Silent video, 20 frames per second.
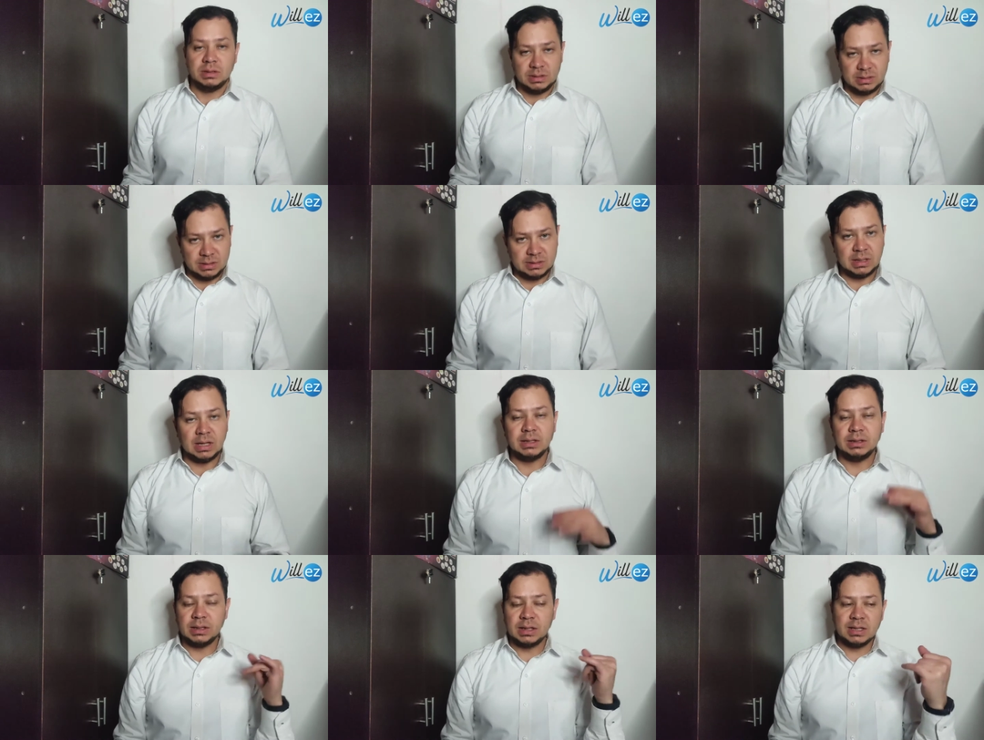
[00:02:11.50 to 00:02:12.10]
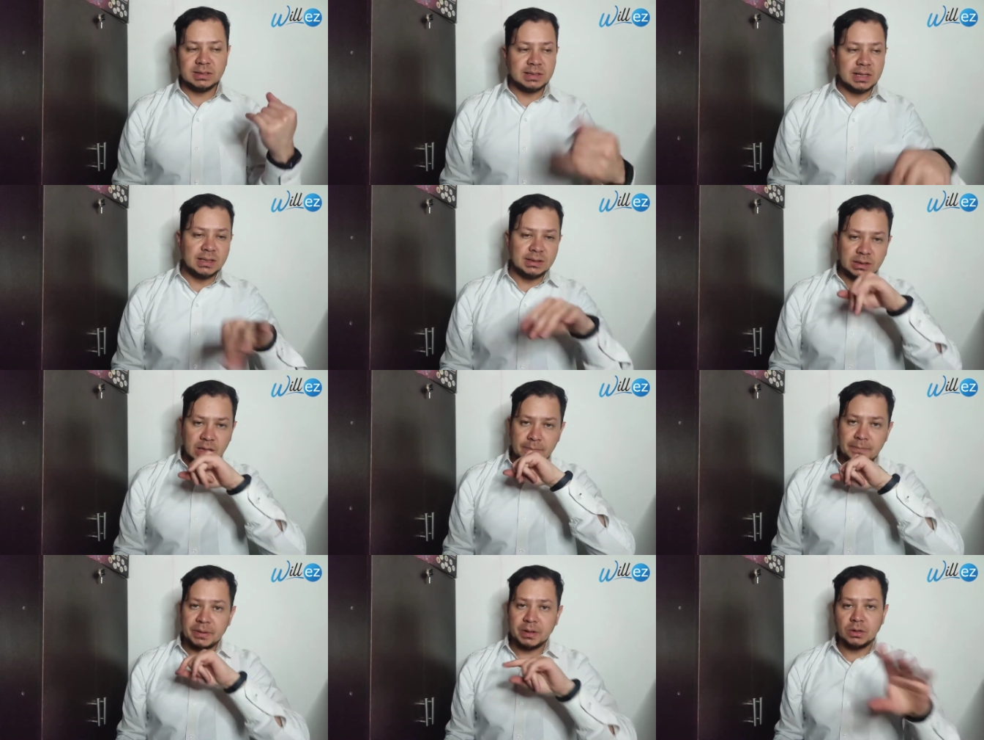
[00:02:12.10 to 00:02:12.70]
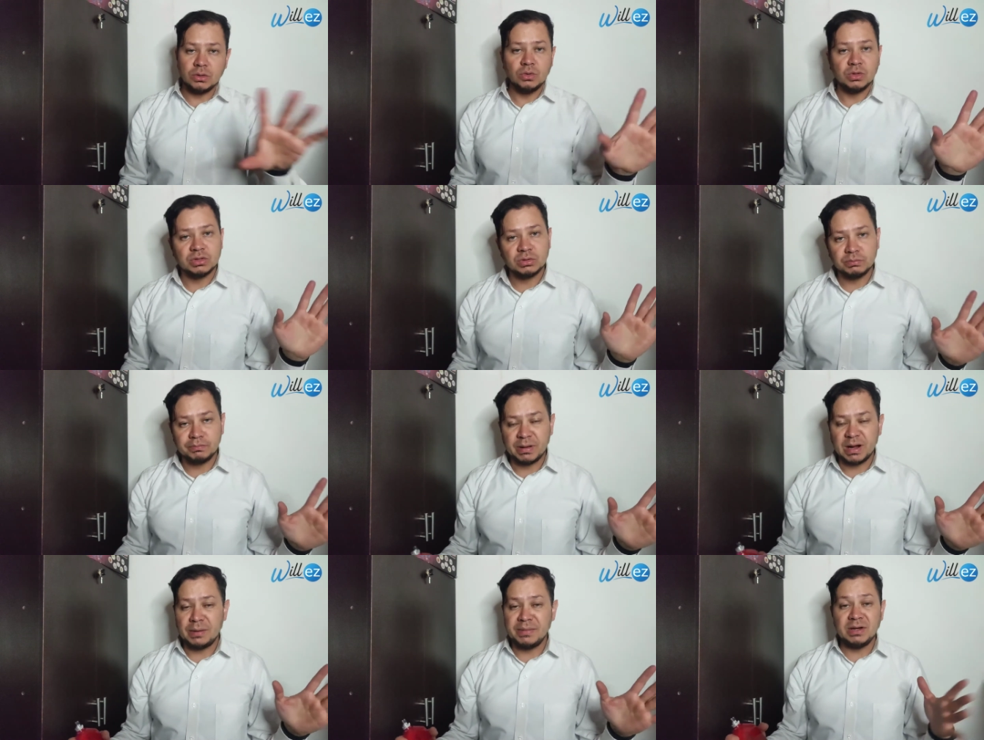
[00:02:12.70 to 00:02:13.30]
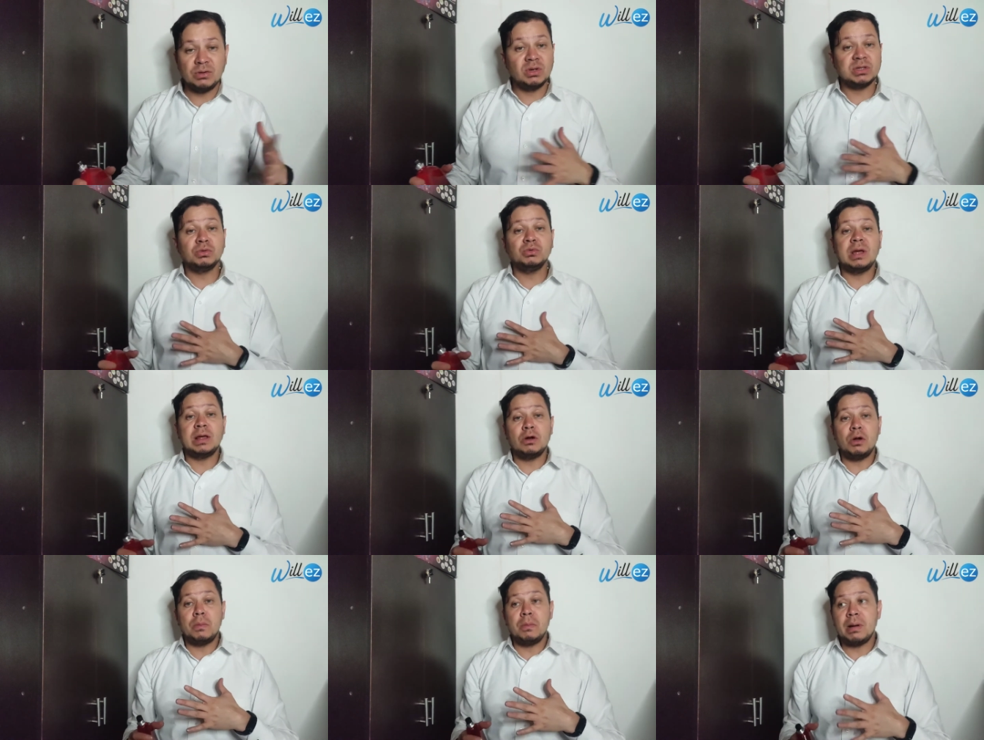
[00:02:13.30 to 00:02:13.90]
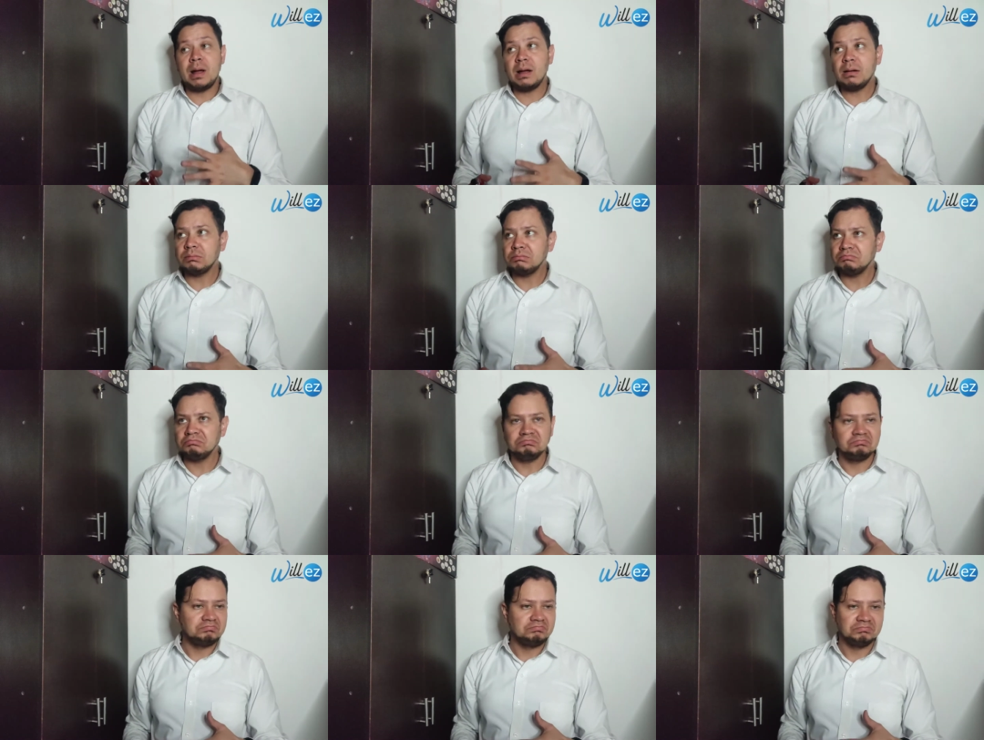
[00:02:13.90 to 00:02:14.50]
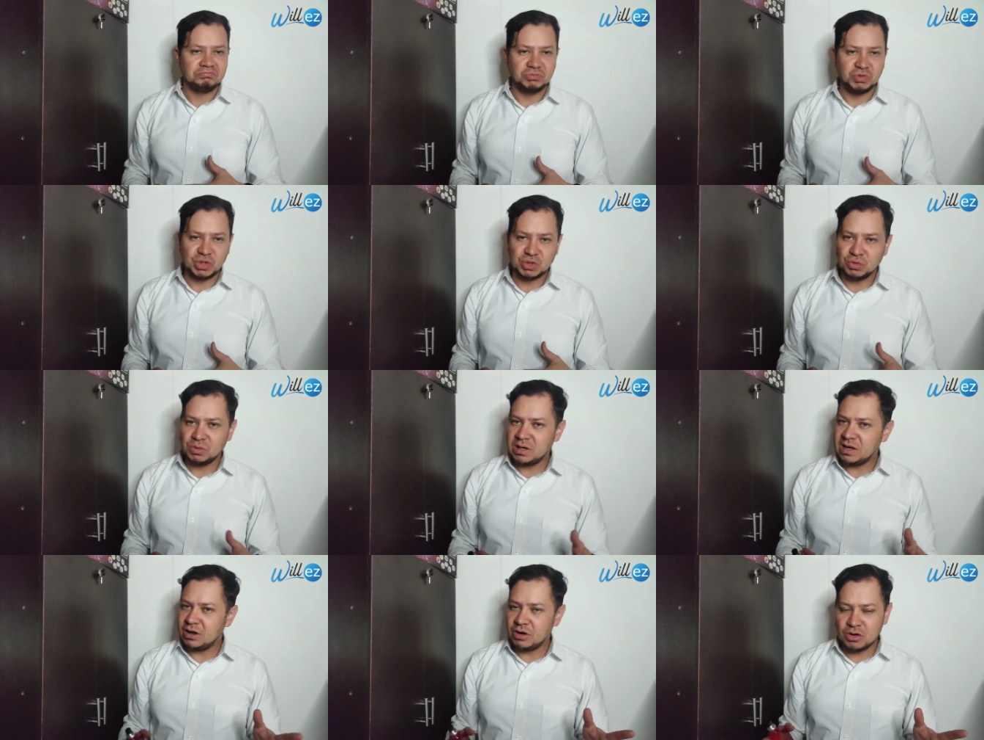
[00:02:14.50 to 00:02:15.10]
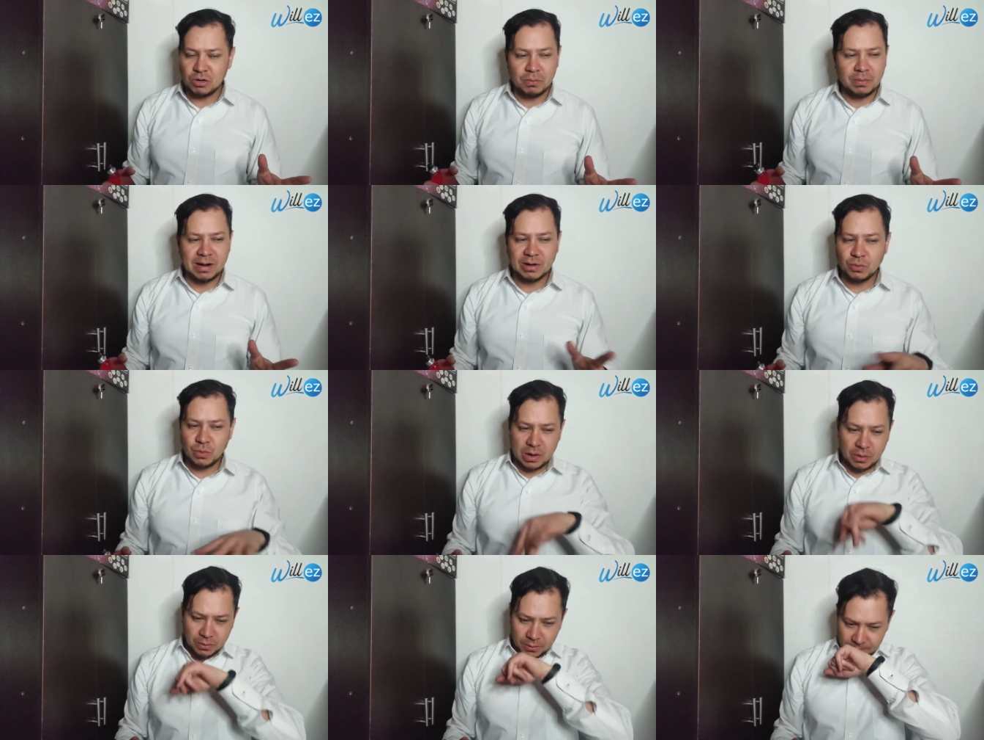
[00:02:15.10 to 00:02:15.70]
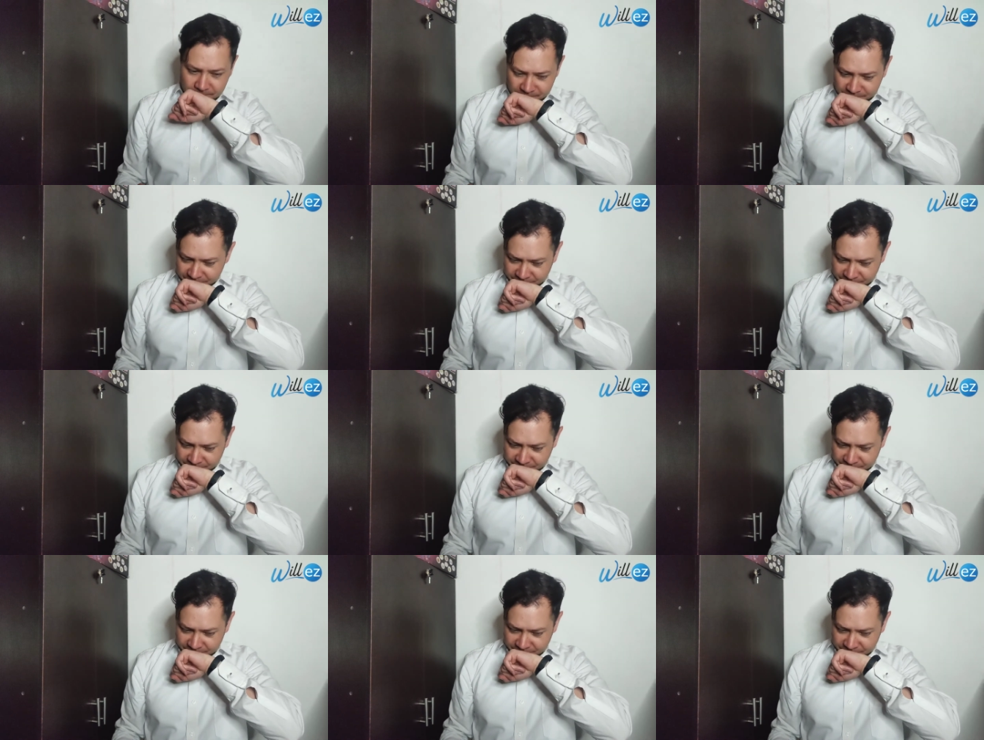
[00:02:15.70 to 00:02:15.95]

Está interesante, pero no para mí no es un aroma, no es un aroma nuevo.